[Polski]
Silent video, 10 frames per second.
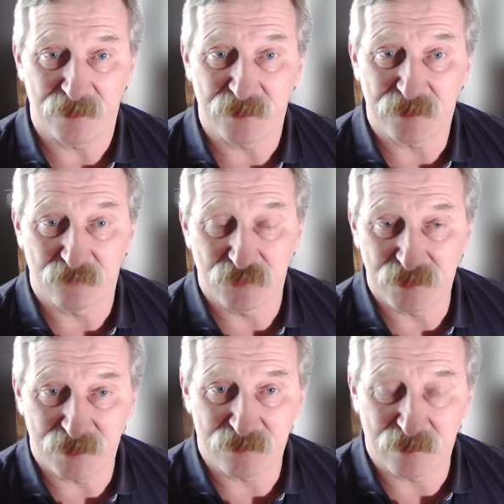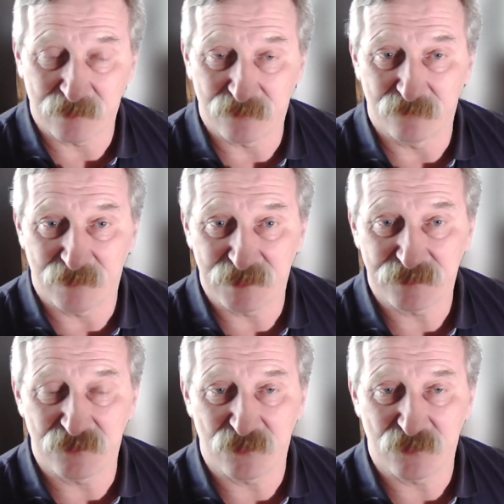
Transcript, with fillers: i ten budynek na Grunwaldzkiej